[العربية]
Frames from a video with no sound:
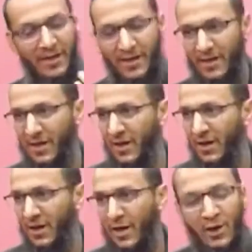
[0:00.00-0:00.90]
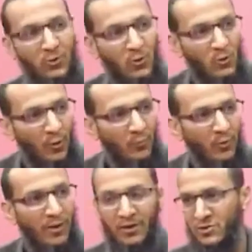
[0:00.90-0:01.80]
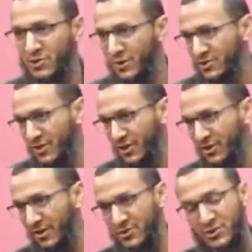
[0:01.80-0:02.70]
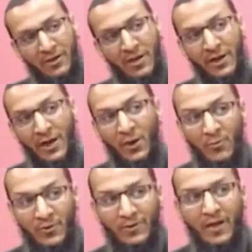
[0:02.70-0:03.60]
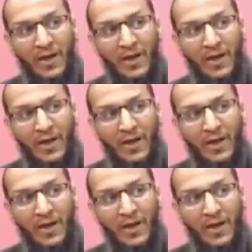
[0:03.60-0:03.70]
آه قريت اليوم آه الشيخ الشيخ قراكم